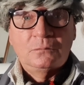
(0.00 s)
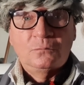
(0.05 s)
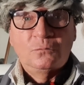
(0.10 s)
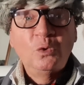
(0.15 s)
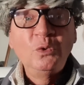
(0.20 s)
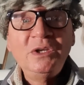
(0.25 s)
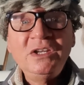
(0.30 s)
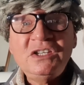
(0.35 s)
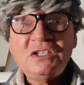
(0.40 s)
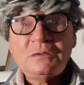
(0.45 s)

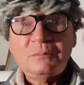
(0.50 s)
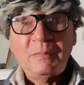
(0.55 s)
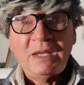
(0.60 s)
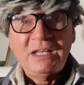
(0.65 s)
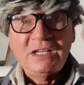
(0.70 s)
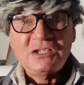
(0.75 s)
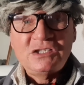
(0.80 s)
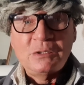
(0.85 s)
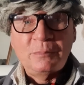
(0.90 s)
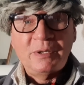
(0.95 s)
wo nicht
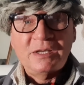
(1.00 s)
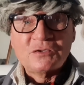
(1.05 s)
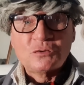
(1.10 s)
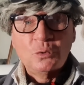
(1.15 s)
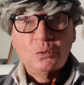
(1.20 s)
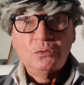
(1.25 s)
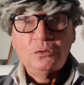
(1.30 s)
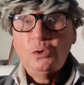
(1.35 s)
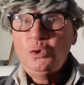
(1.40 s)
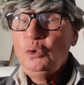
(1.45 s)
männliche
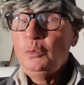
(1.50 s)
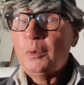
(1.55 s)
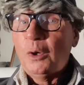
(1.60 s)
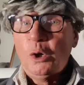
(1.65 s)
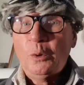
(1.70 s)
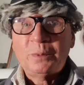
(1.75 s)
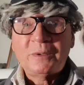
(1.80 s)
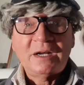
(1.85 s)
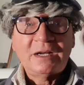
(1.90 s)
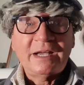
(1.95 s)
Personen
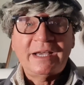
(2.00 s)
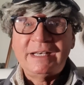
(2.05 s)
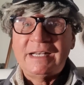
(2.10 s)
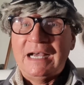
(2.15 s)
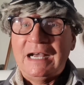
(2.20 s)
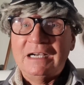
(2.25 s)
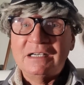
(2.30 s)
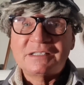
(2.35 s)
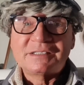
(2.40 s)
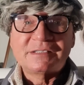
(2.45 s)
überhaupt gar
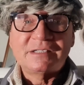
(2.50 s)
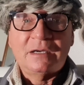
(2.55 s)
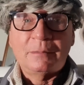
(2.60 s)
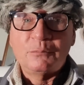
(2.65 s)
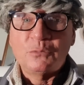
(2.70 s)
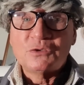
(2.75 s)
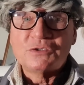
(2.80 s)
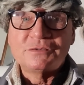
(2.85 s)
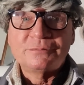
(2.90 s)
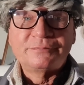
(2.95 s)
keine Angst
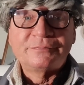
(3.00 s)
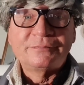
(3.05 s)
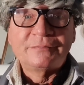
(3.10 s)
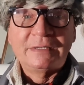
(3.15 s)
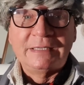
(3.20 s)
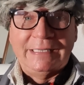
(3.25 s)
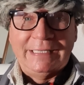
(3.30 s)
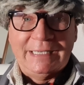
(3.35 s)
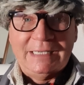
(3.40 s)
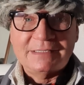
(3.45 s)
haben müssen,
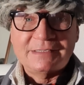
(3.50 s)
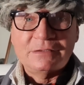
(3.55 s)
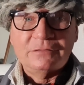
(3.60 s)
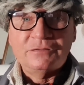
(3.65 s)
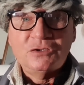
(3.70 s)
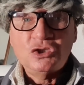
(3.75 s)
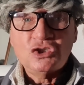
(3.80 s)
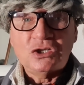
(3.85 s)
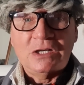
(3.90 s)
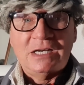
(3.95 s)
nachts
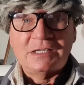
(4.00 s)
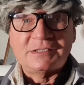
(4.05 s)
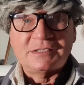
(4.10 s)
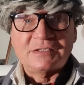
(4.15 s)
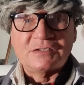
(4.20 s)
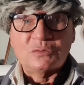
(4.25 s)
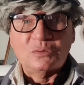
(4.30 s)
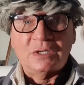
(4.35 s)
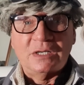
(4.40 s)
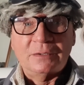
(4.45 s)
auf die
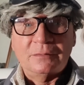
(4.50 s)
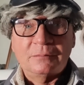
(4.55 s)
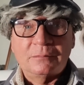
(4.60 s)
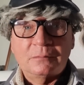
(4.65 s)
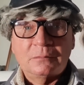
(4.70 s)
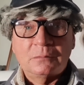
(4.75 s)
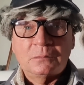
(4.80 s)
Straße zu gehen.